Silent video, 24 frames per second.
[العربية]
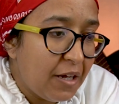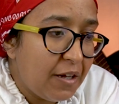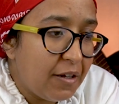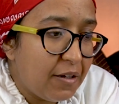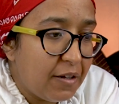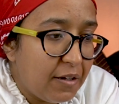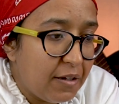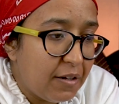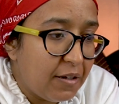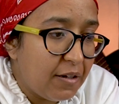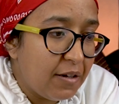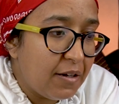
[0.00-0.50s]

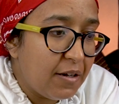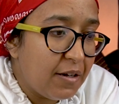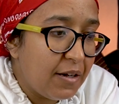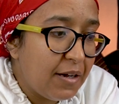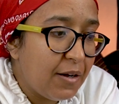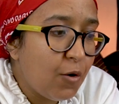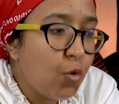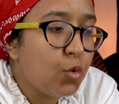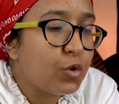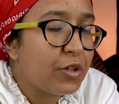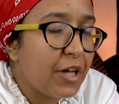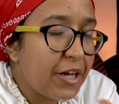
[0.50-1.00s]

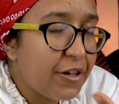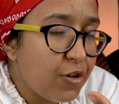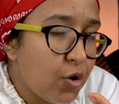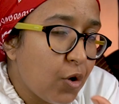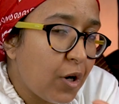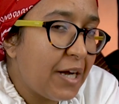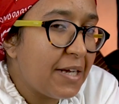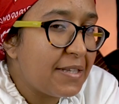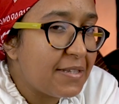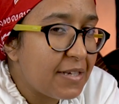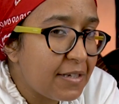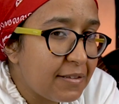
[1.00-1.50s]
آه
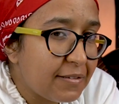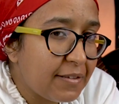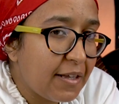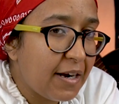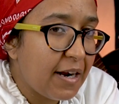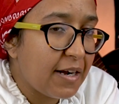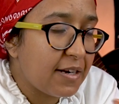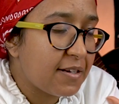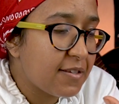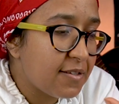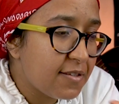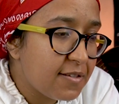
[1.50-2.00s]
ودايوغ حتى
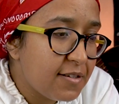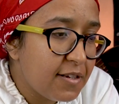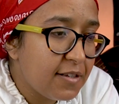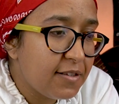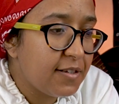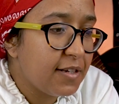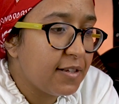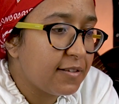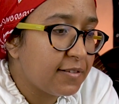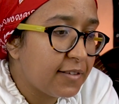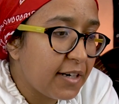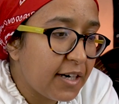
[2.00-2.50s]
التراك ستيل
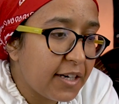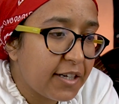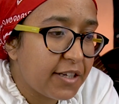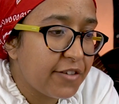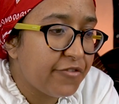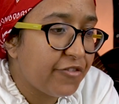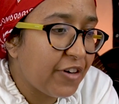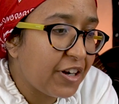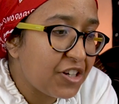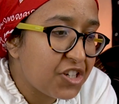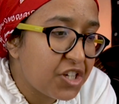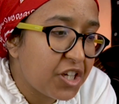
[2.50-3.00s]
ديال التراك
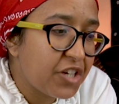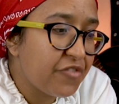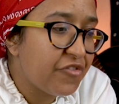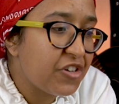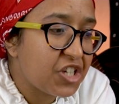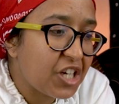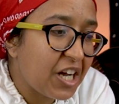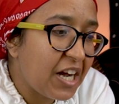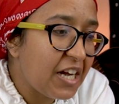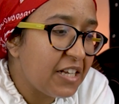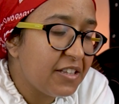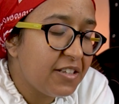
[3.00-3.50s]
كيفاش
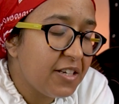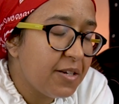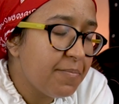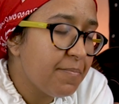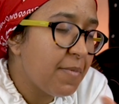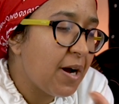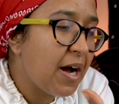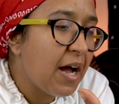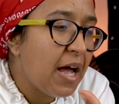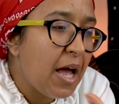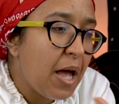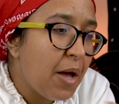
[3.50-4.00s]
كيفاش غادي
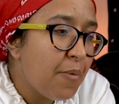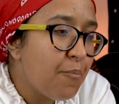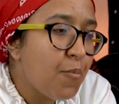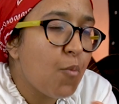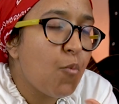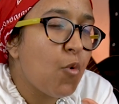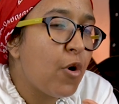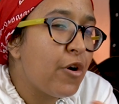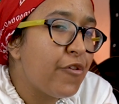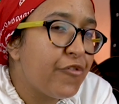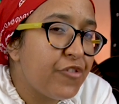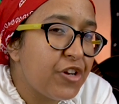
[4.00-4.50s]
ما
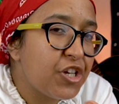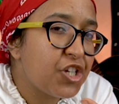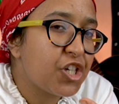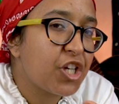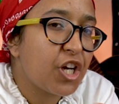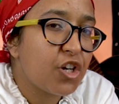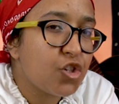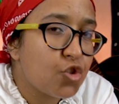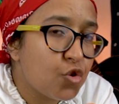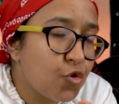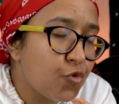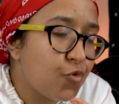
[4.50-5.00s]
موالفيش
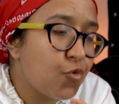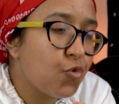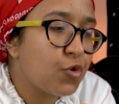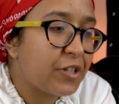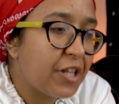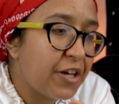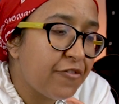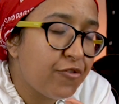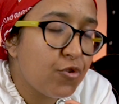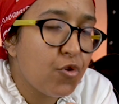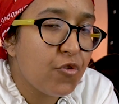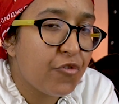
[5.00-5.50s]
كنشوفو
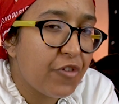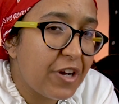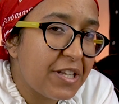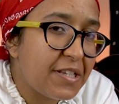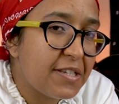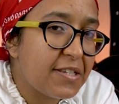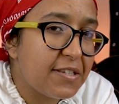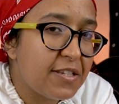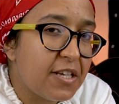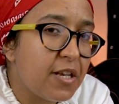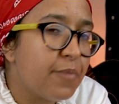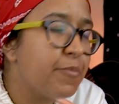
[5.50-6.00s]
طفلو في هذا
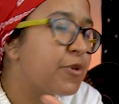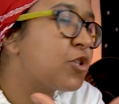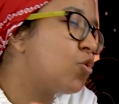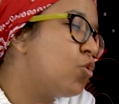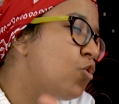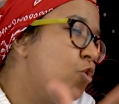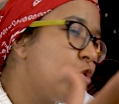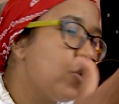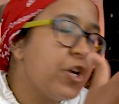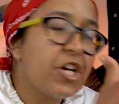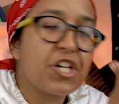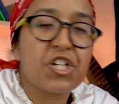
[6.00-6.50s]
الستيل ما
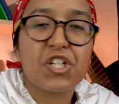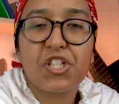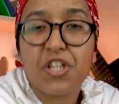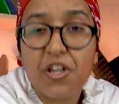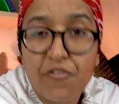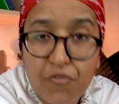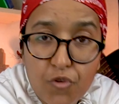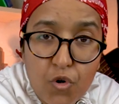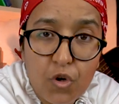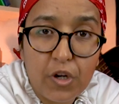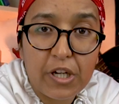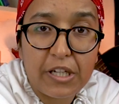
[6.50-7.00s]
تقولوا ليش
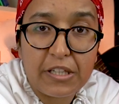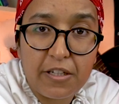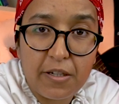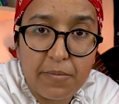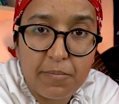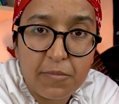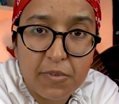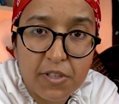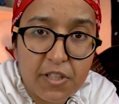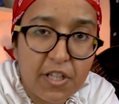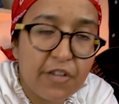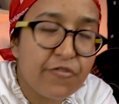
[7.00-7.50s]

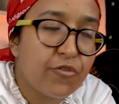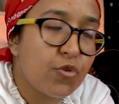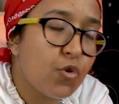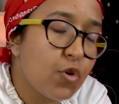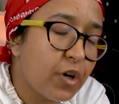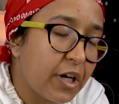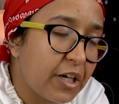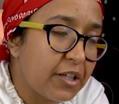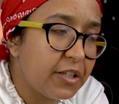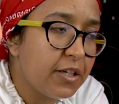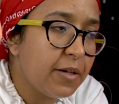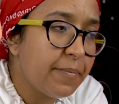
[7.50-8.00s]
القديم تيفلو
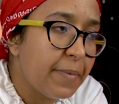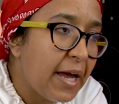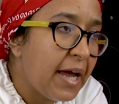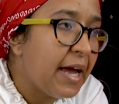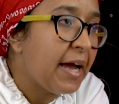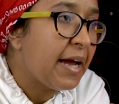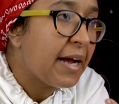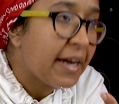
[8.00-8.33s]
القديم